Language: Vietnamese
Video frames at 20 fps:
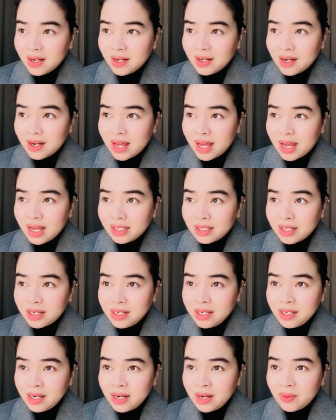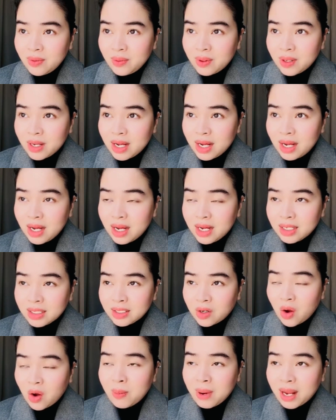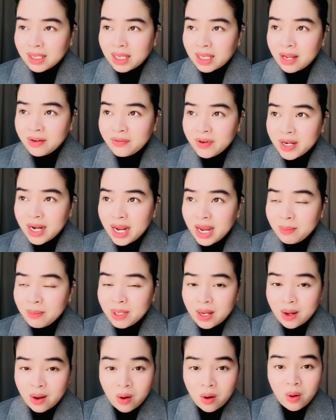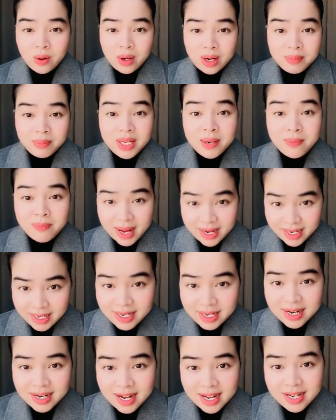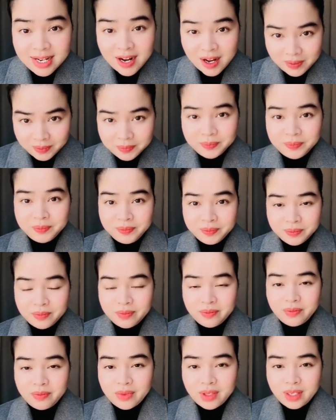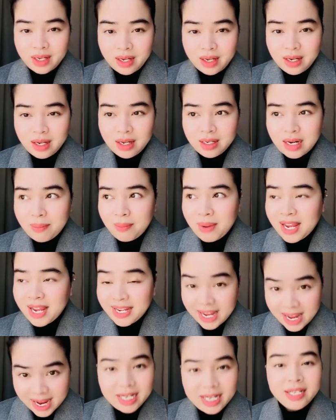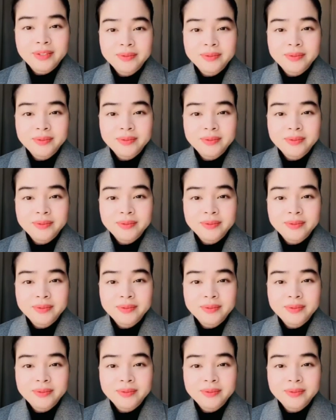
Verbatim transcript: là tính nhiêu uh, có mặt tại Việt Nam là hồi năm 97 trở đi đó uh, năm 2000